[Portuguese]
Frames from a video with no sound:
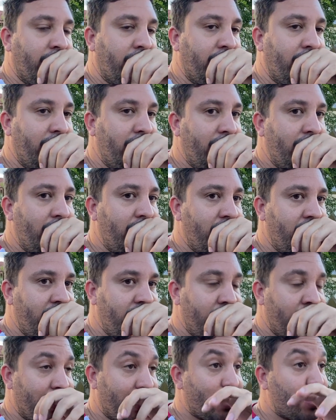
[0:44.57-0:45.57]

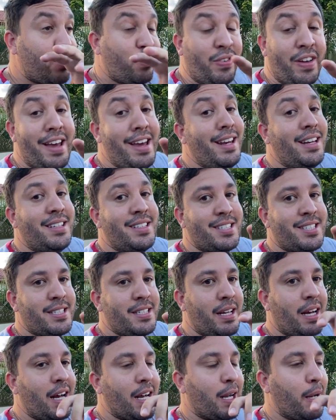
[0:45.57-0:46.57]
E nas
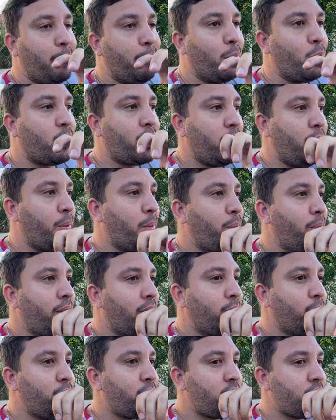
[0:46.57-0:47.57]
férias acabou que eu
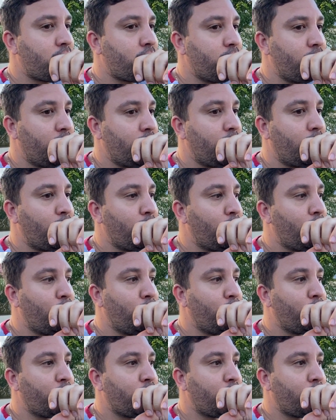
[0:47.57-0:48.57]
não, não,
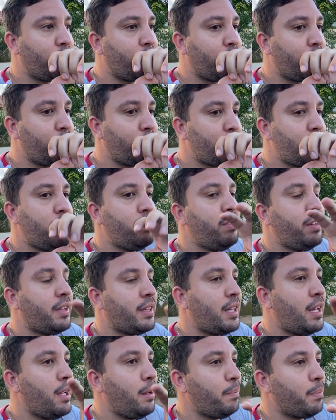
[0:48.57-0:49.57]
não, não tive
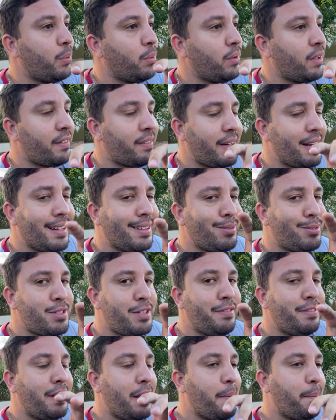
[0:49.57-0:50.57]
tempo, na verdade não
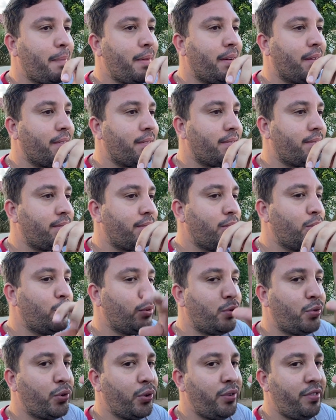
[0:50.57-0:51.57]
tive tempo não, não
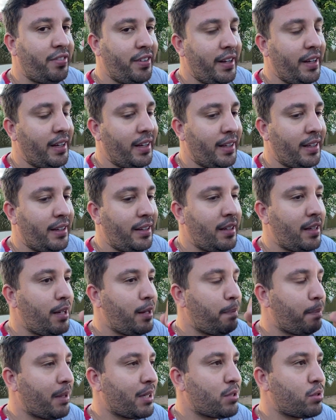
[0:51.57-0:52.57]
fui ver. E
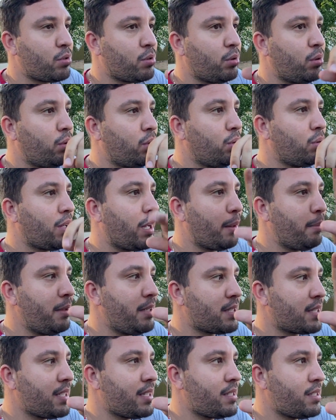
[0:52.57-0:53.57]
aí passou, acabei
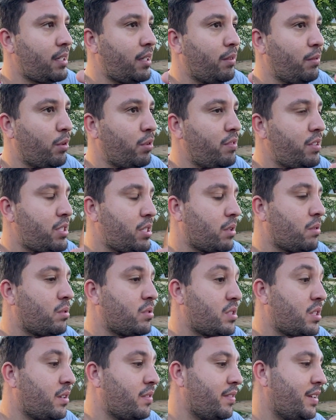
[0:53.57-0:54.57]
esquecendo, vou ver se
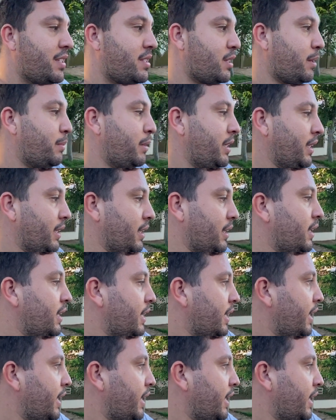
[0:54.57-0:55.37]
consigo ver isso amanhã.